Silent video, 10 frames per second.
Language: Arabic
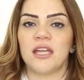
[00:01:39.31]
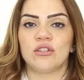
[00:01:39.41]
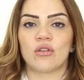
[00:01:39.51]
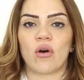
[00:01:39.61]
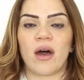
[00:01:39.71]

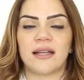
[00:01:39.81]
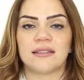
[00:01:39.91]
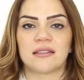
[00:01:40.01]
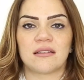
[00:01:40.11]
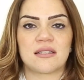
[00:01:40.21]
أنه
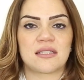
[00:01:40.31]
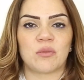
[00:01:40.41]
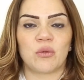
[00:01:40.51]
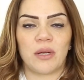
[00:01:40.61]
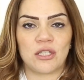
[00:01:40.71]
هذا
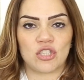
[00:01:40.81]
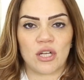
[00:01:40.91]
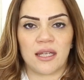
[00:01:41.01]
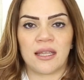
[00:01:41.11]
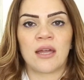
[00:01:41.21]
النقص من وين
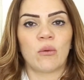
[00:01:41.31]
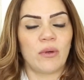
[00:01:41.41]
جاي